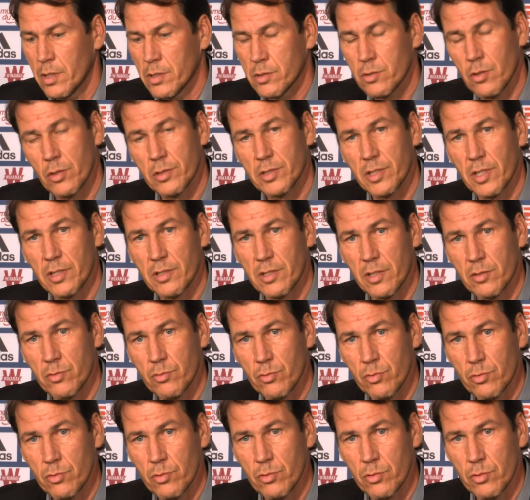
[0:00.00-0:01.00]
sortir tête
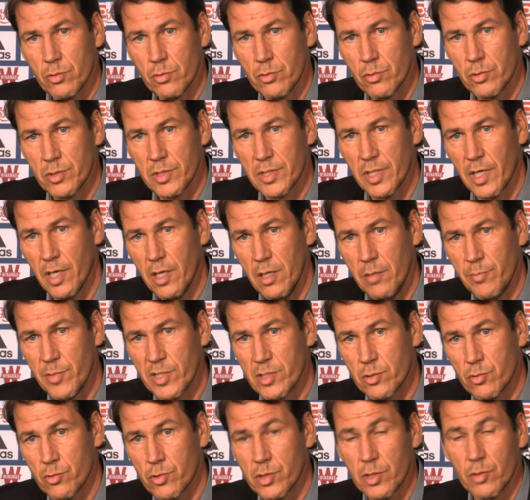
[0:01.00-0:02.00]
haute de, ce terrain
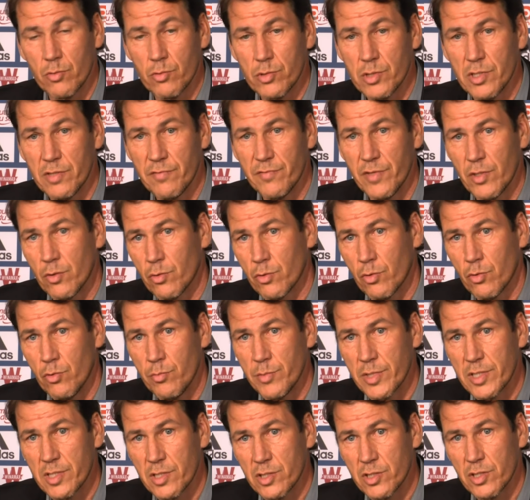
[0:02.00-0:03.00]
parce que c'est aussi le
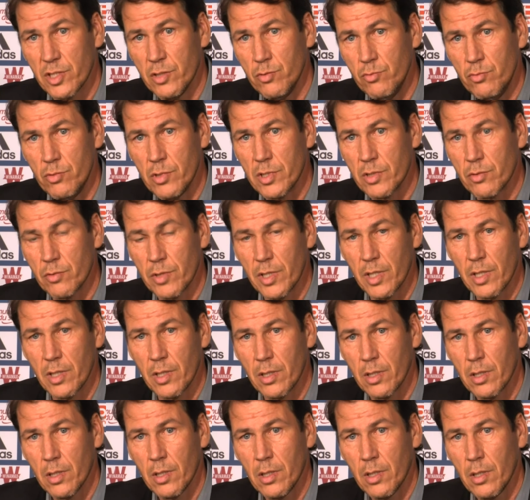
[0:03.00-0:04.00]
vélodrome et que c'est chez nous et qu'on a,